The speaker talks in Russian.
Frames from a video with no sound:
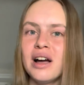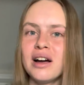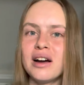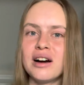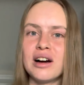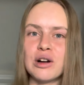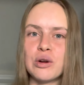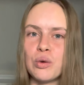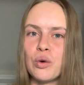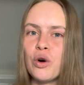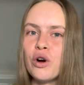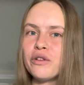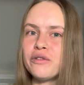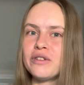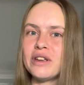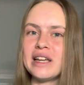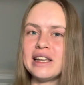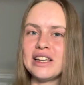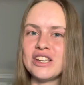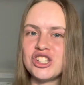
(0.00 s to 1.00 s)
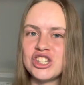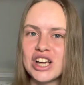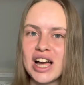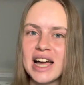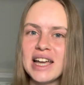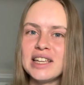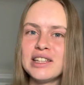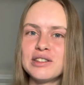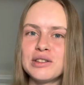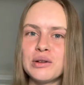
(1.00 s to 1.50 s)
э, кофе или
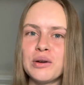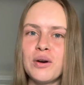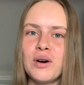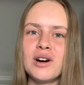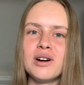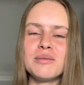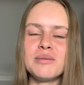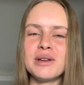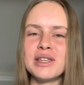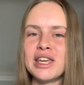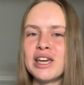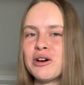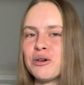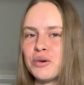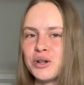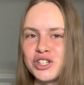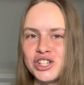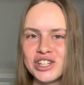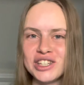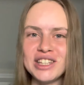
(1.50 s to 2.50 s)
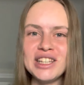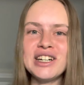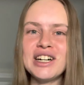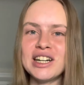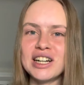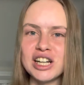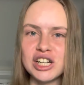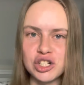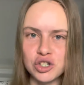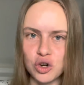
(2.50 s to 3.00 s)
чай, то мне очень
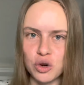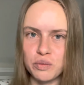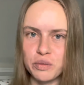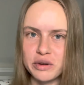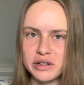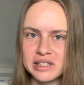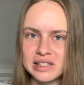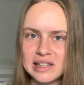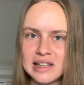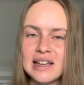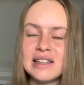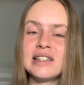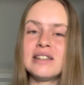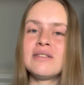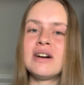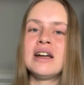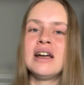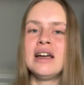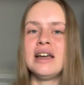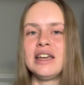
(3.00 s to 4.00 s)
нехорошо после этого.